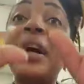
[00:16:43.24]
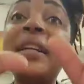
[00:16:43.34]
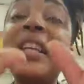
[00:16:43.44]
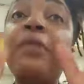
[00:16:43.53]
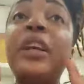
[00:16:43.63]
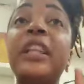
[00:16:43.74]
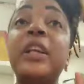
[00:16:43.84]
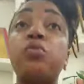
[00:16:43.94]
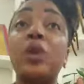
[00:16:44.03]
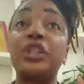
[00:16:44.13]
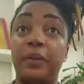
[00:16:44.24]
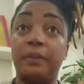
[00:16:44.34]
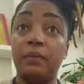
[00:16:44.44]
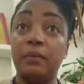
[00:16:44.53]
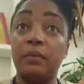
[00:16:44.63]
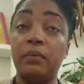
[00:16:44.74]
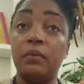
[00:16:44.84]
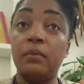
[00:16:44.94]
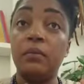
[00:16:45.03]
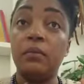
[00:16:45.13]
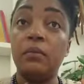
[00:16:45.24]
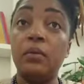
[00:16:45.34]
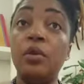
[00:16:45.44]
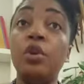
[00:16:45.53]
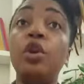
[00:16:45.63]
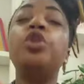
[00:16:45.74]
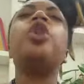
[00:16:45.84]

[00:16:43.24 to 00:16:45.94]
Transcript: qui voulait te décourager. Je te